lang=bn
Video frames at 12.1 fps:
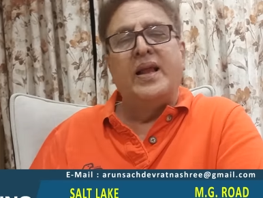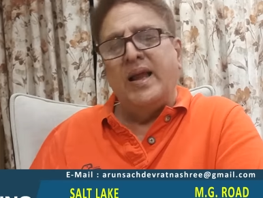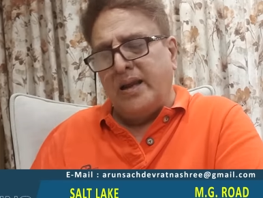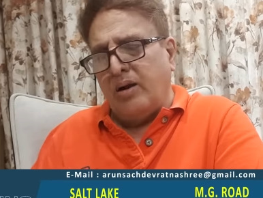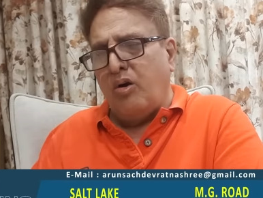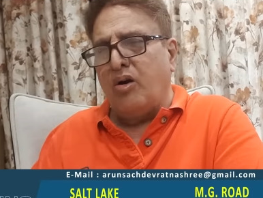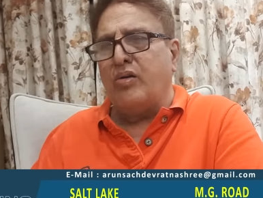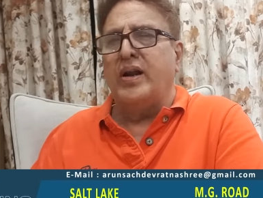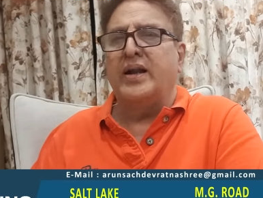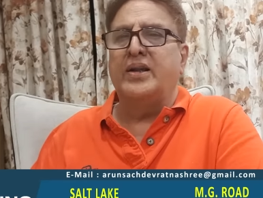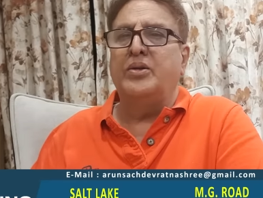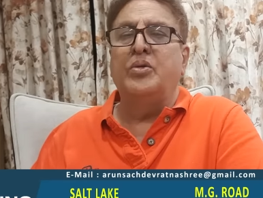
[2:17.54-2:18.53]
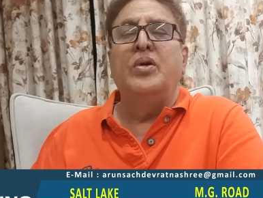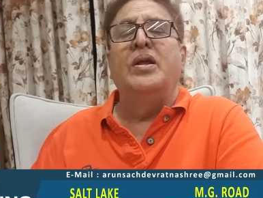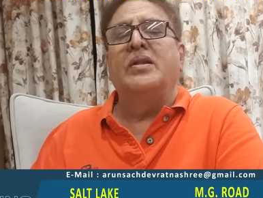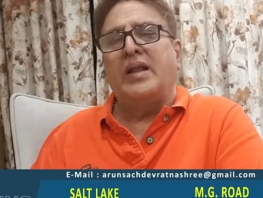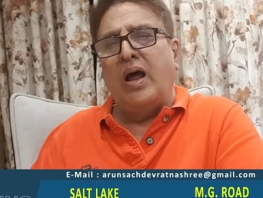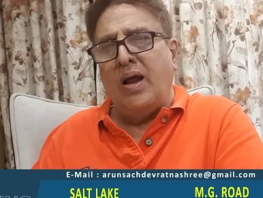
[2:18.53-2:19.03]
এটা ঘটনা কিন্তু
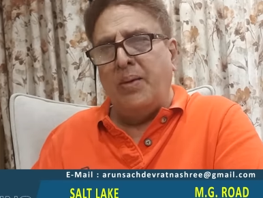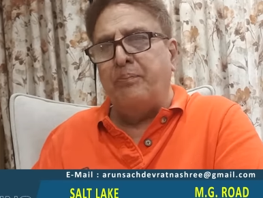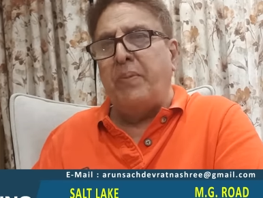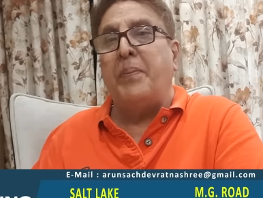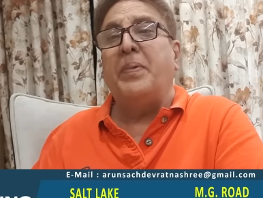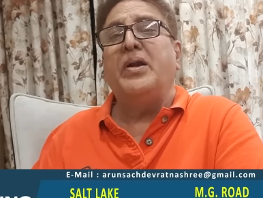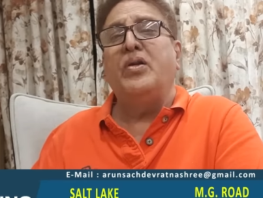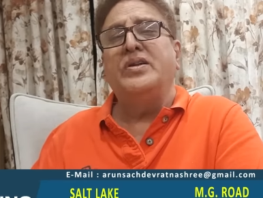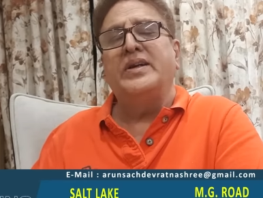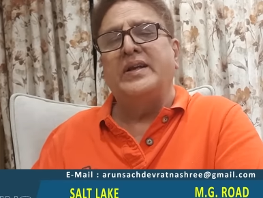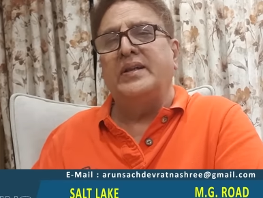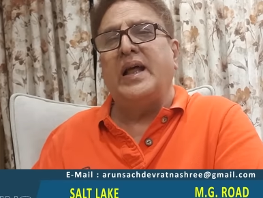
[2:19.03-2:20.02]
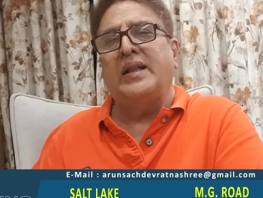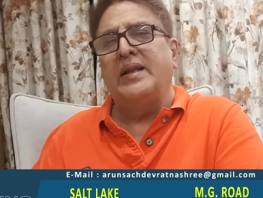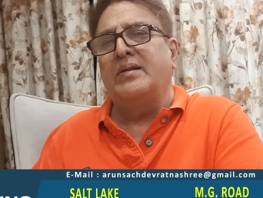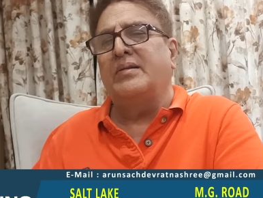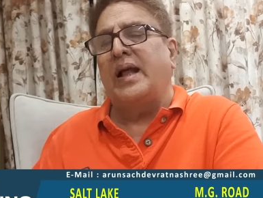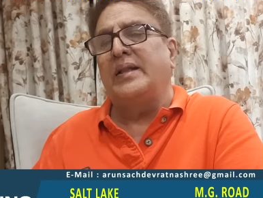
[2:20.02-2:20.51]
তা ব্যাপারটা হচ্ছে কি তাদের
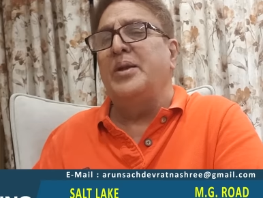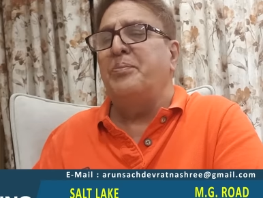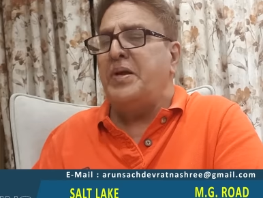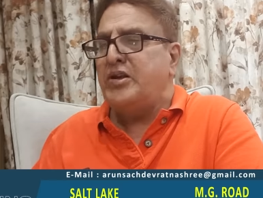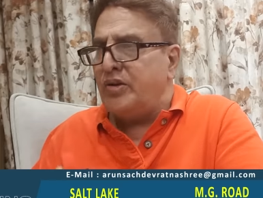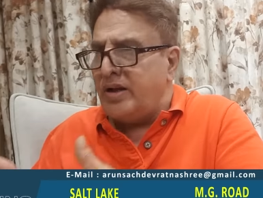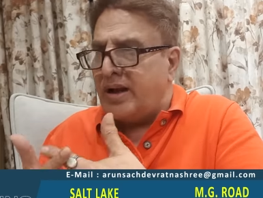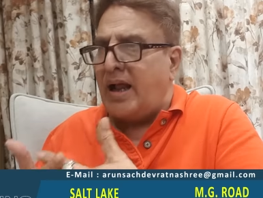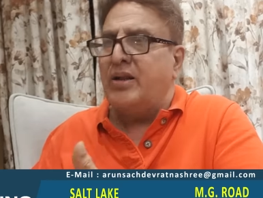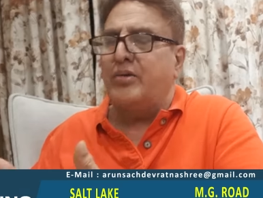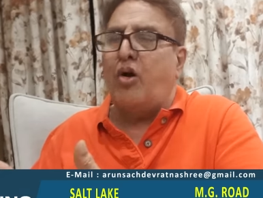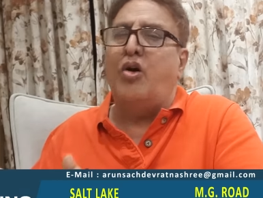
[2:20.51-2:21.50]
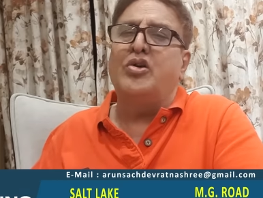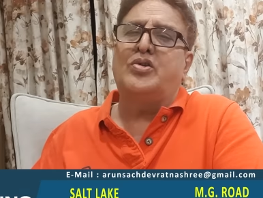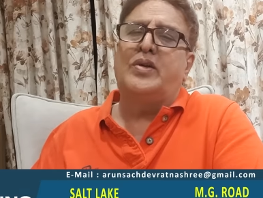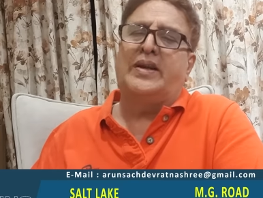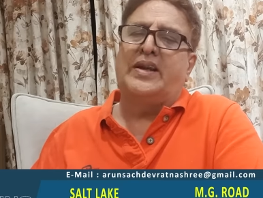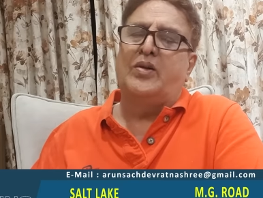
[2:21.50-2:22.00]
তাদের পেছনে
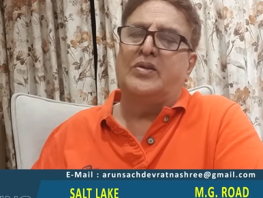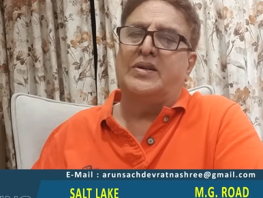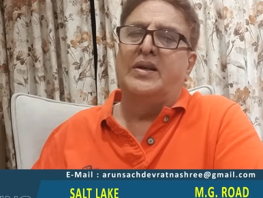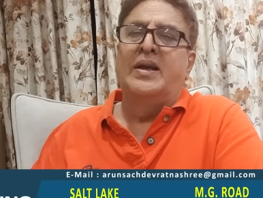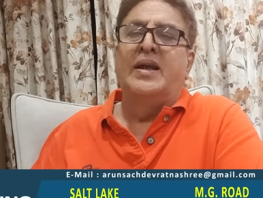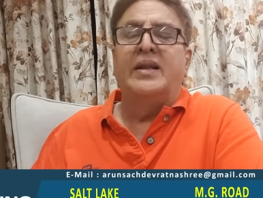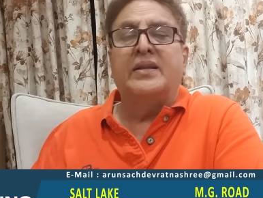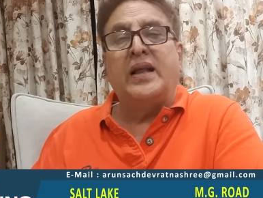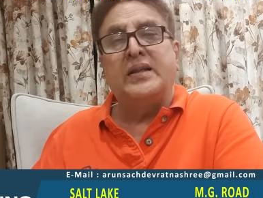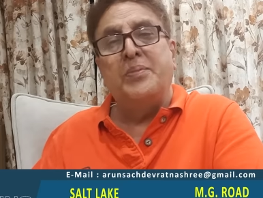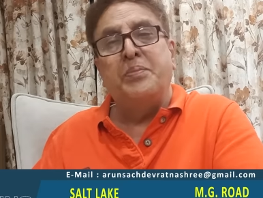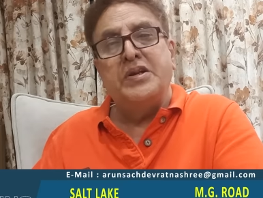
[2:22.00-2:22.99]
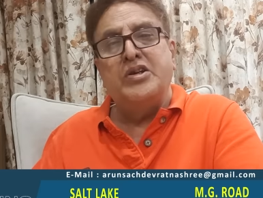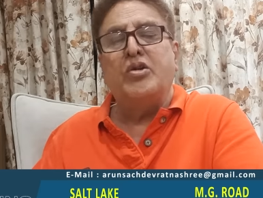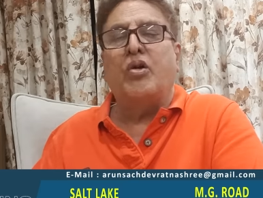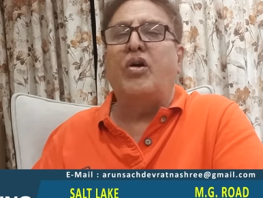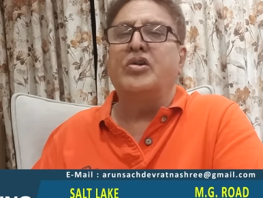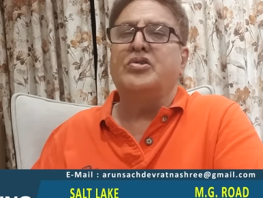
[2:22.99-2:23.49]
রহস্যটা কী হচ্ছে তাদের পিছনে
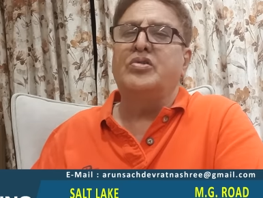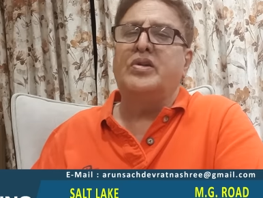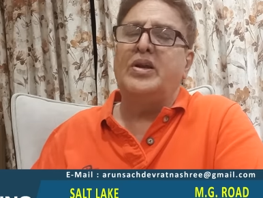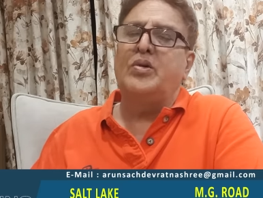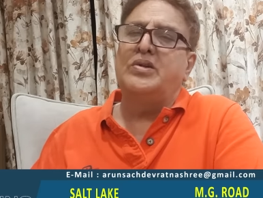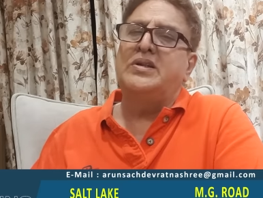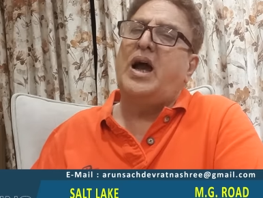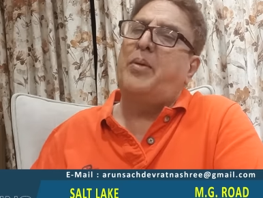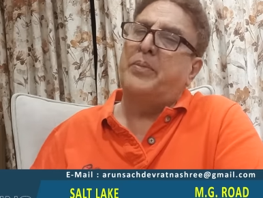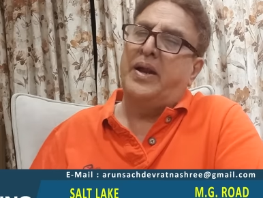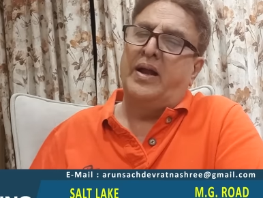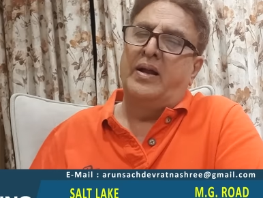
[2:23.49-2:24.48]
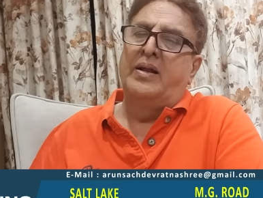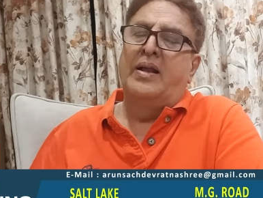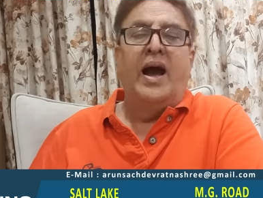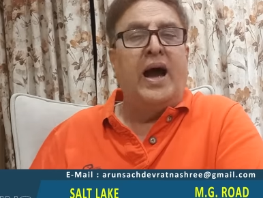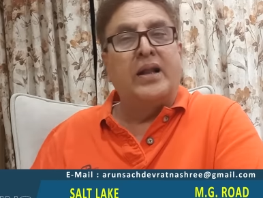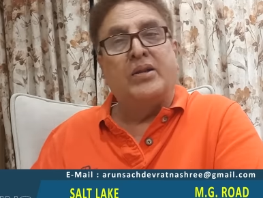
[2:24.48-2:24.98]
রহস্যটাই হচ্ছে আমরা
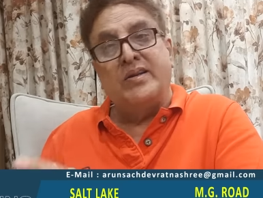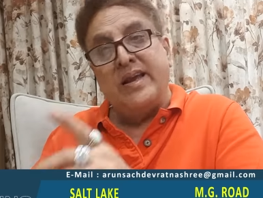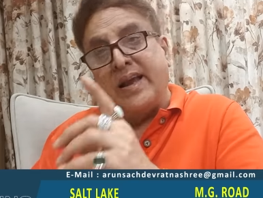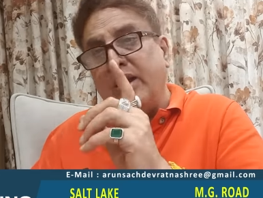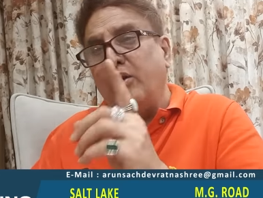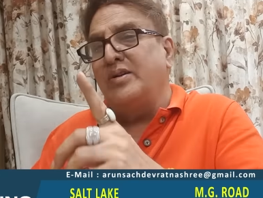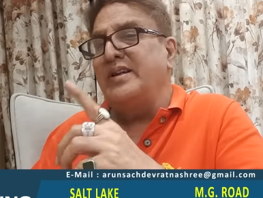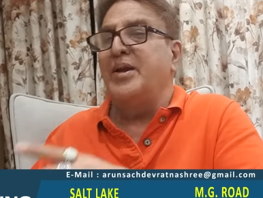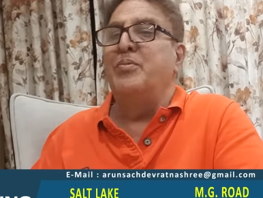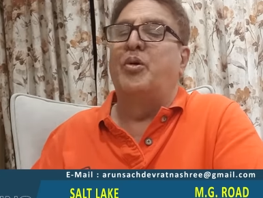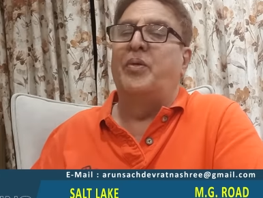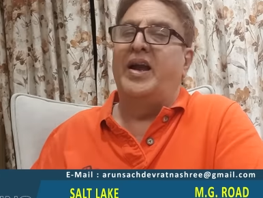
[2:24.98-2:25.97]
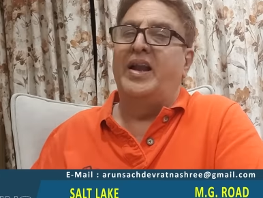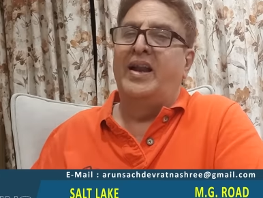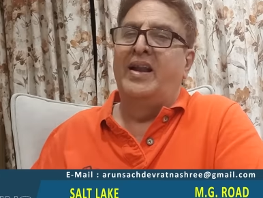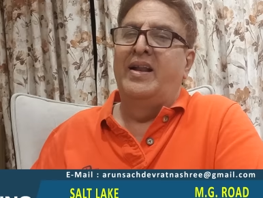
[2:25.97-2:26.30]
আর সেকেন্ড হচ্ছে কি মোবাইল